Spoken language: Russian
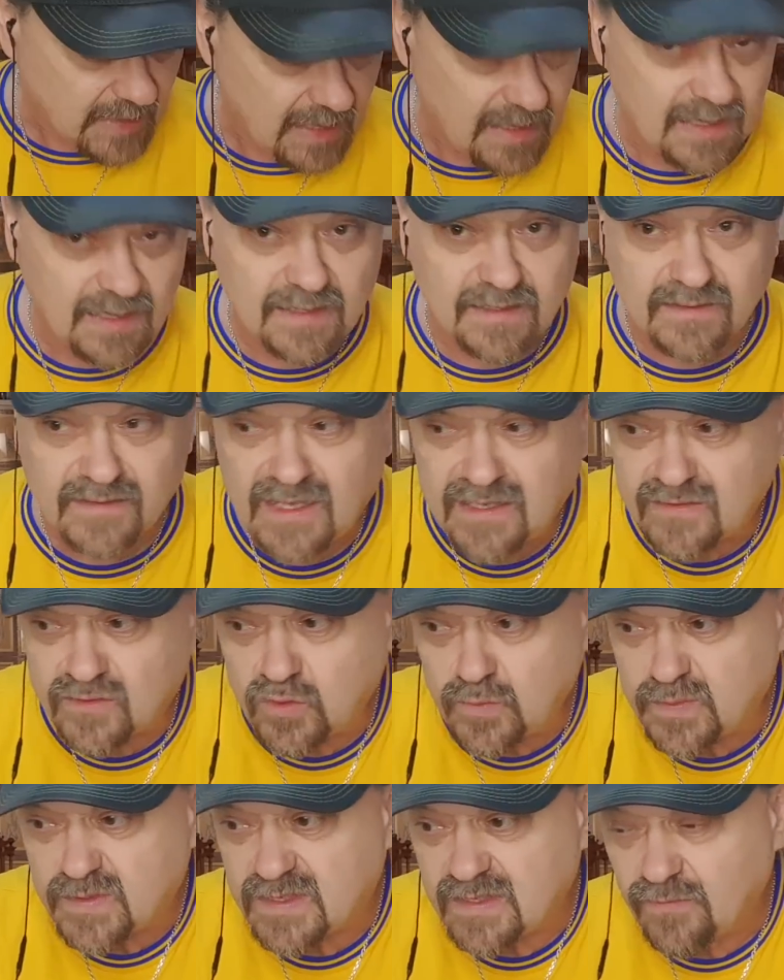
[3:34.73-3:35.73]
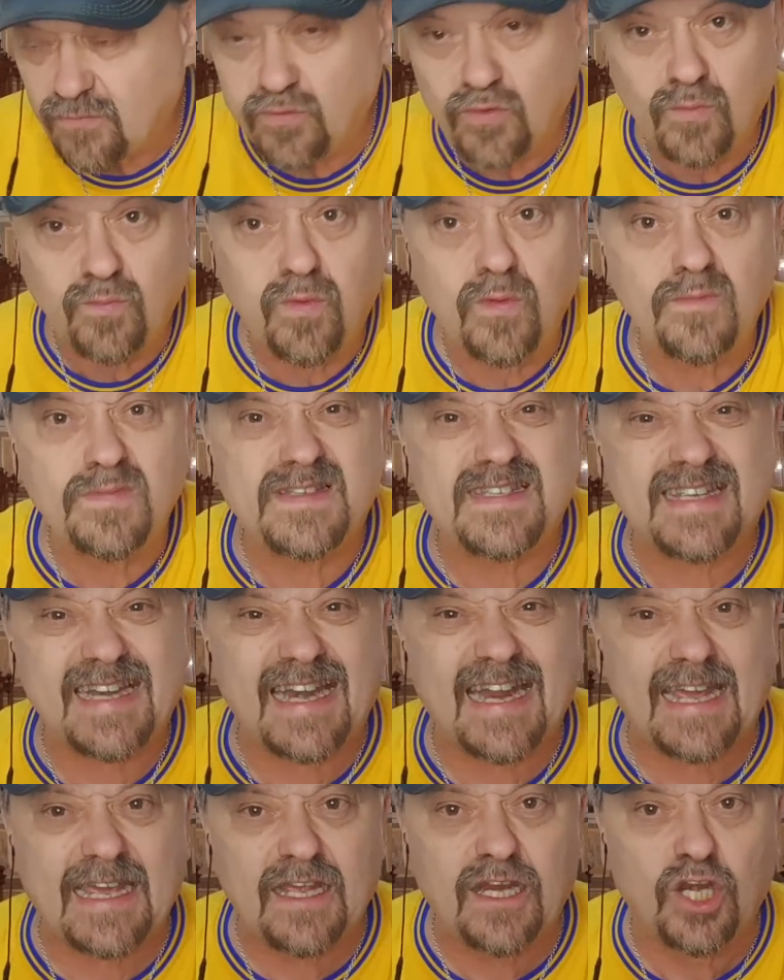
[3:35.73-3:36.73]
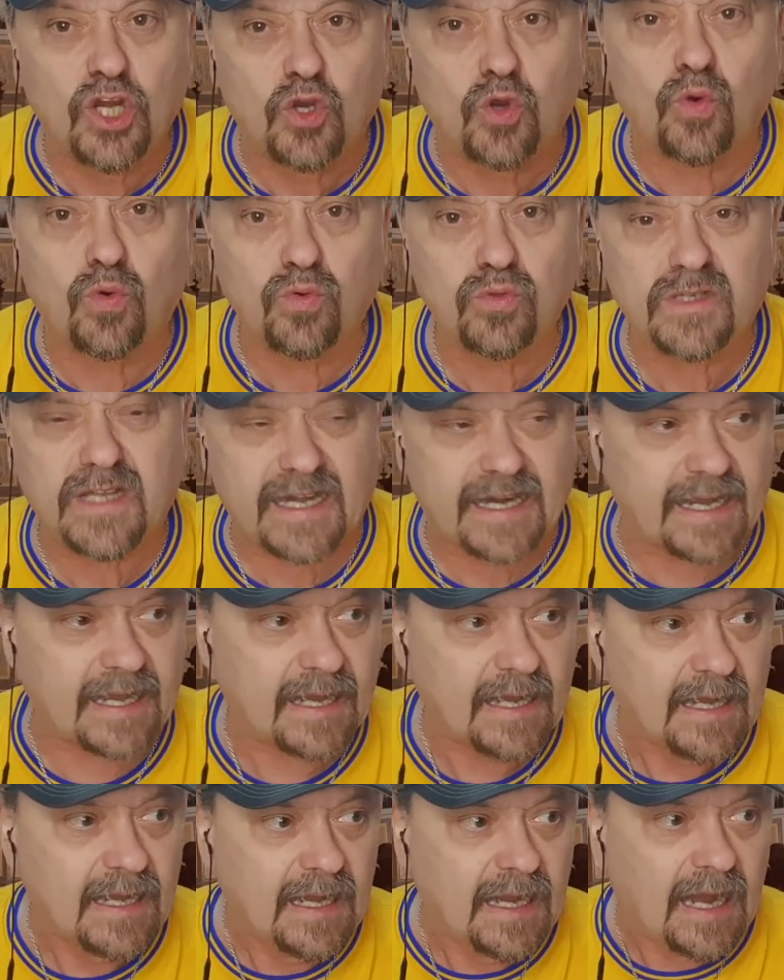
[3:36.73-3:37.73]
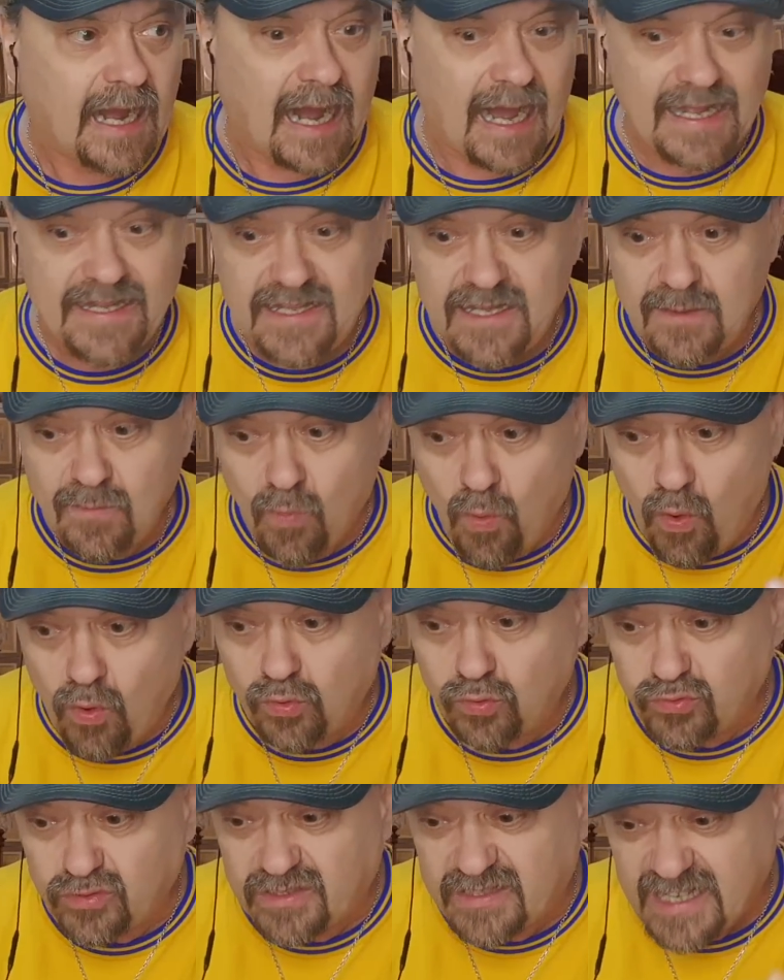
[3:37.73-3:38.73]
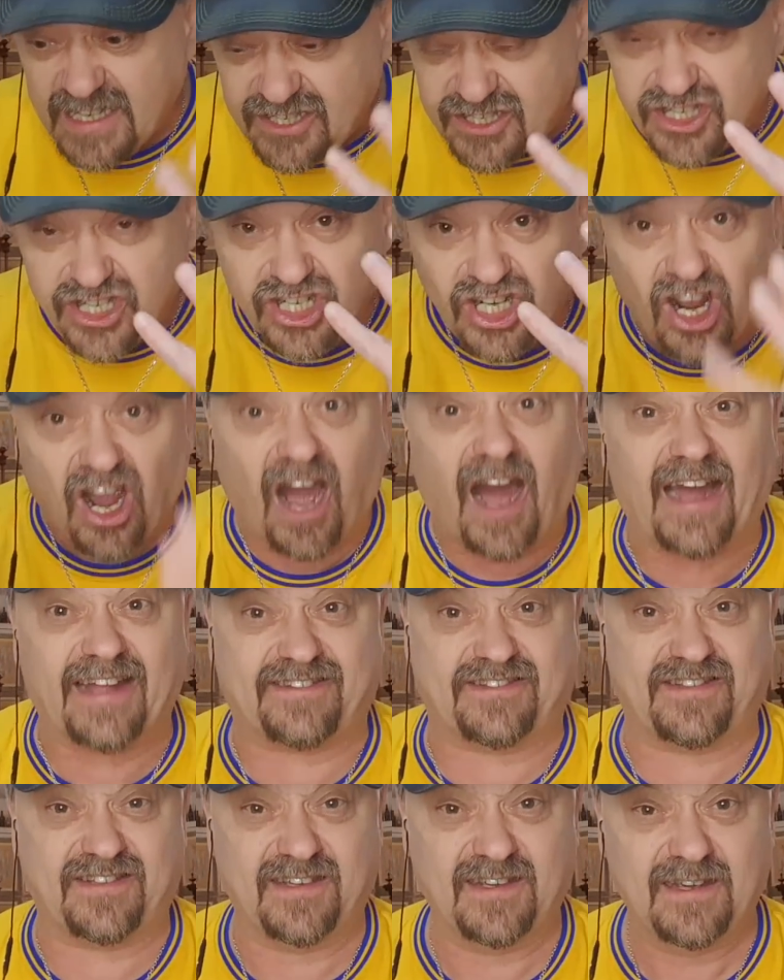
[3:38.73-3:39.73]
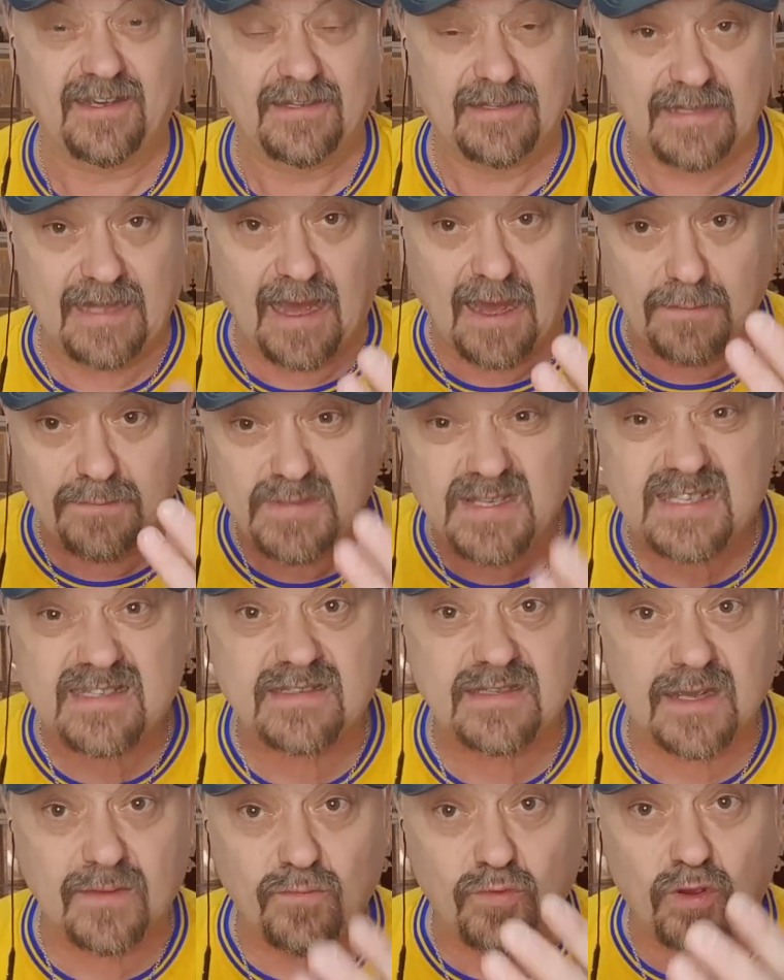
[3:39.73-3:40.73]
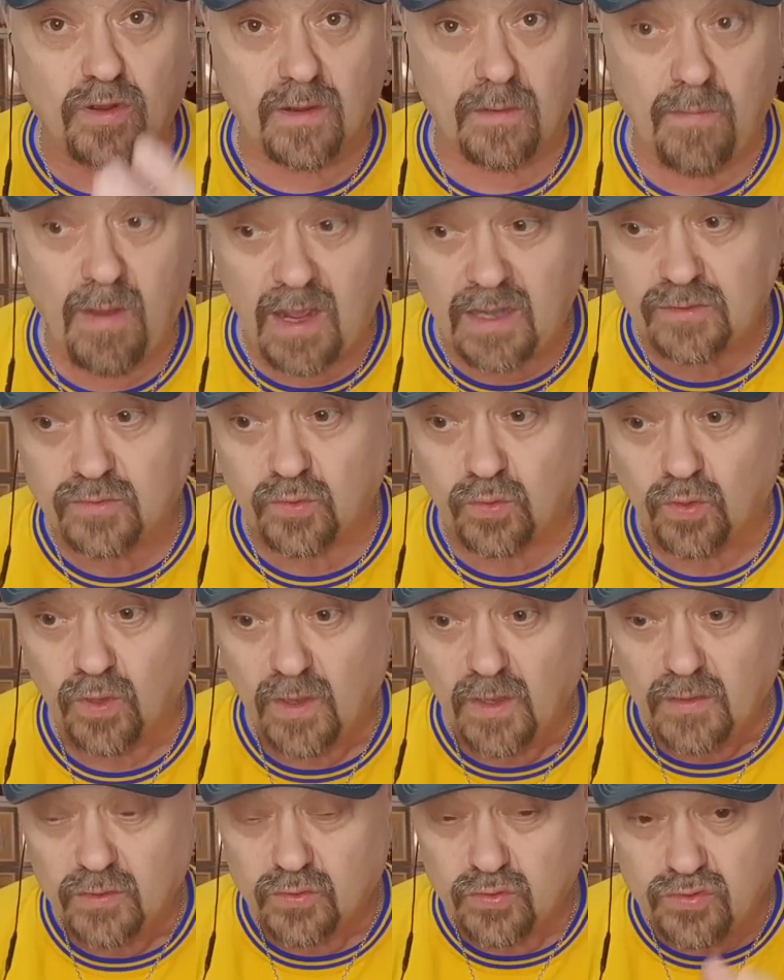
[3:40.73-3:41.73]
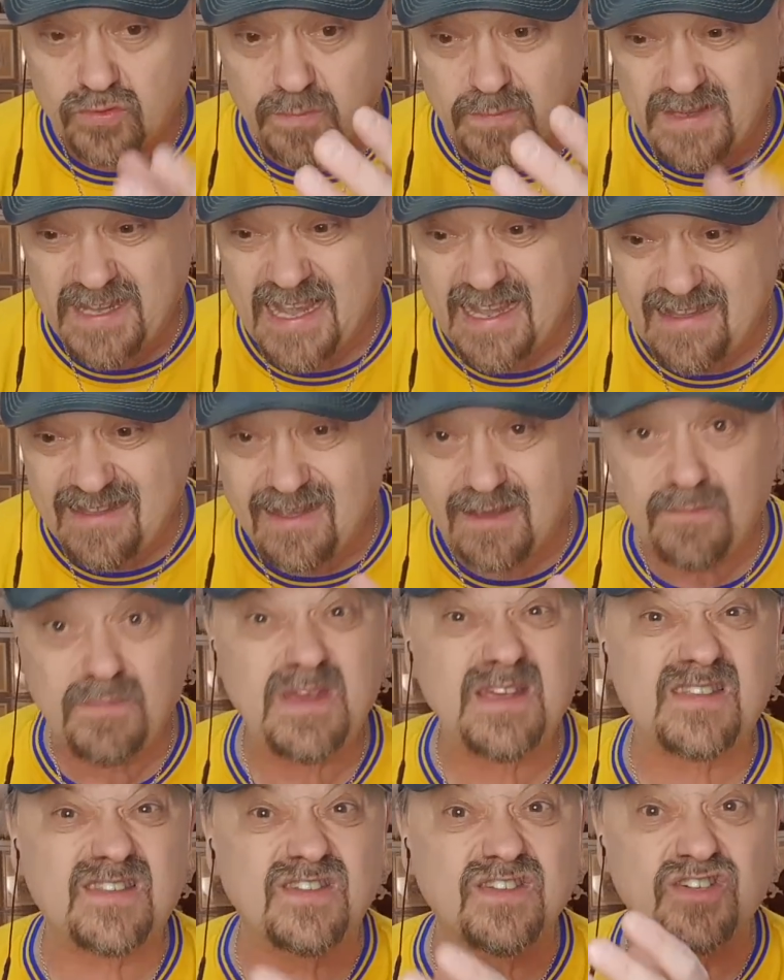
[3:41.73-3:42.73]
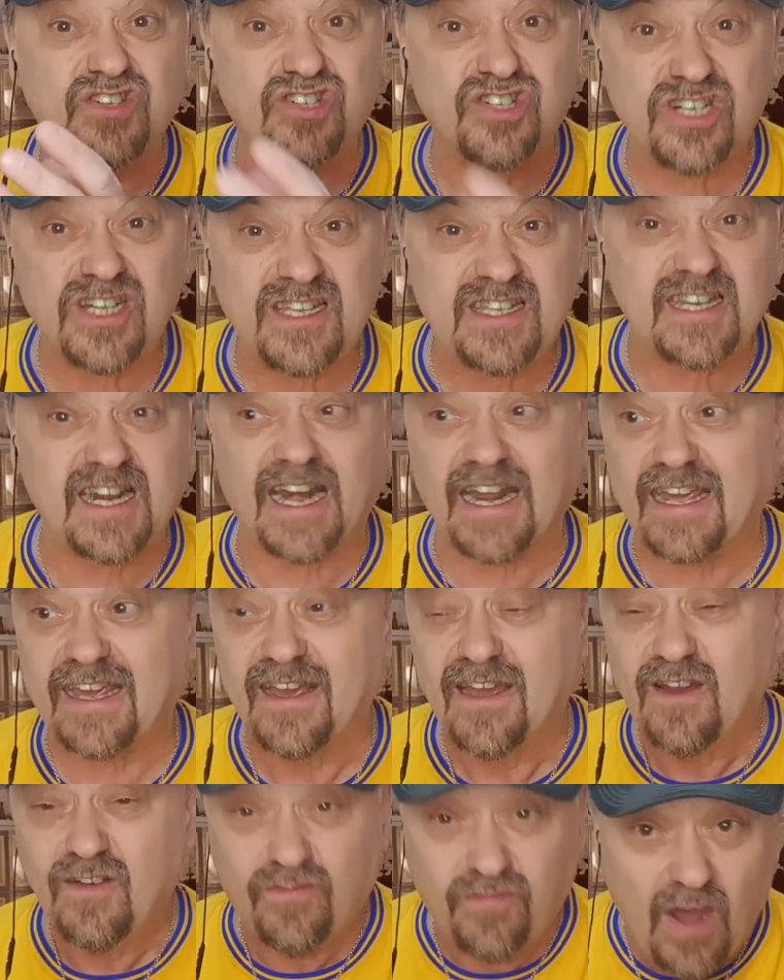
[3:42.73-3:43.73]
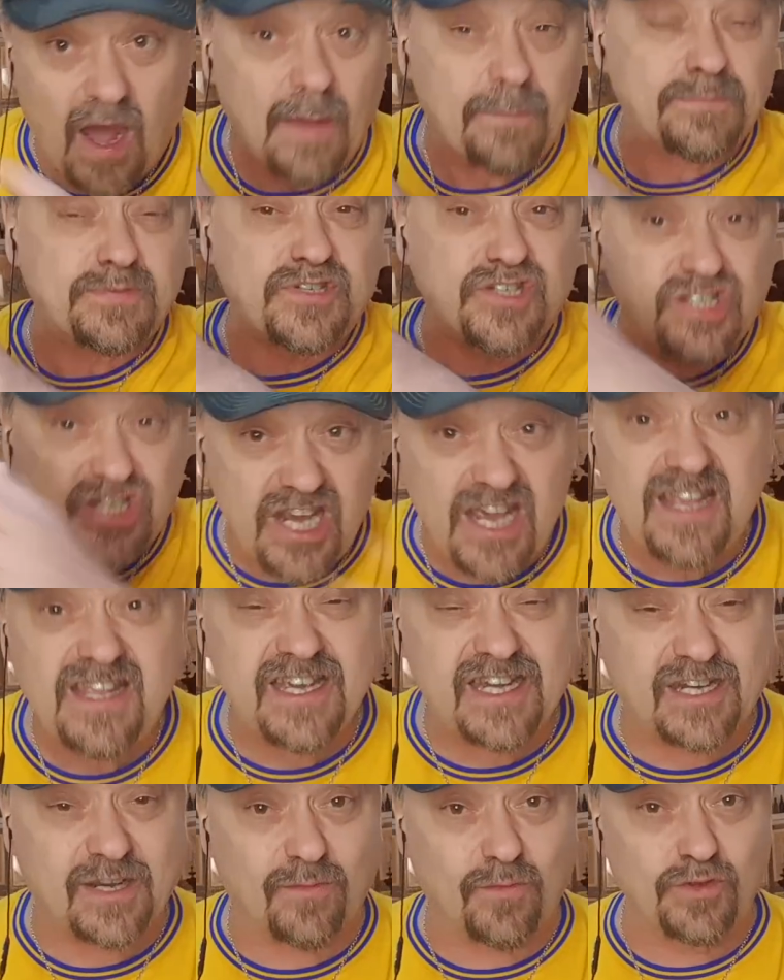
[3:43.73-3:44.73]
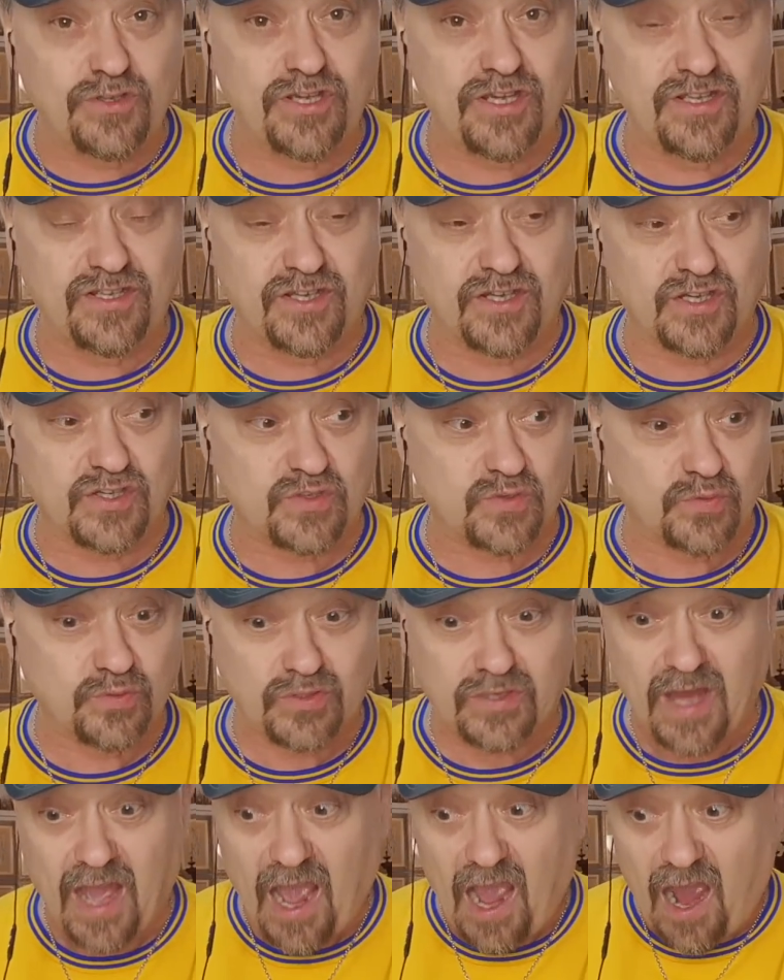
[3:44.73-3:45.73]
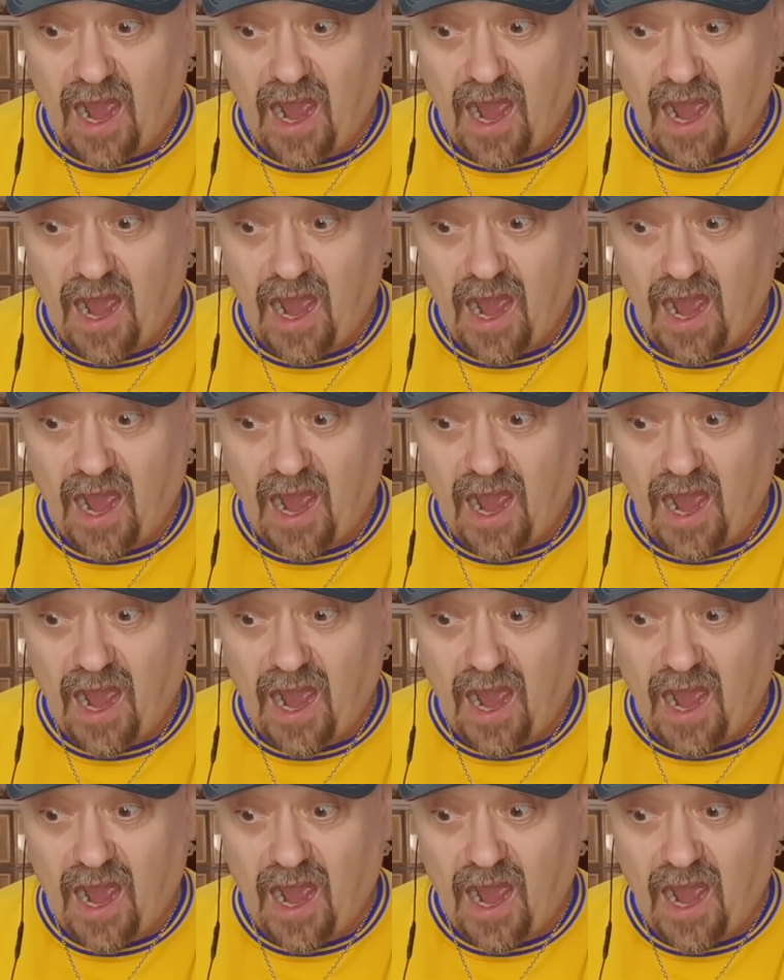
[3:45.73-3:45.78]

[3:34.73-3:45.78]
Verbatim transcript: э, да, собственно, в любом селе или хуторе они могут начихать на місцевую громаду, то есть мнение местных жителей вообще никого не интересует.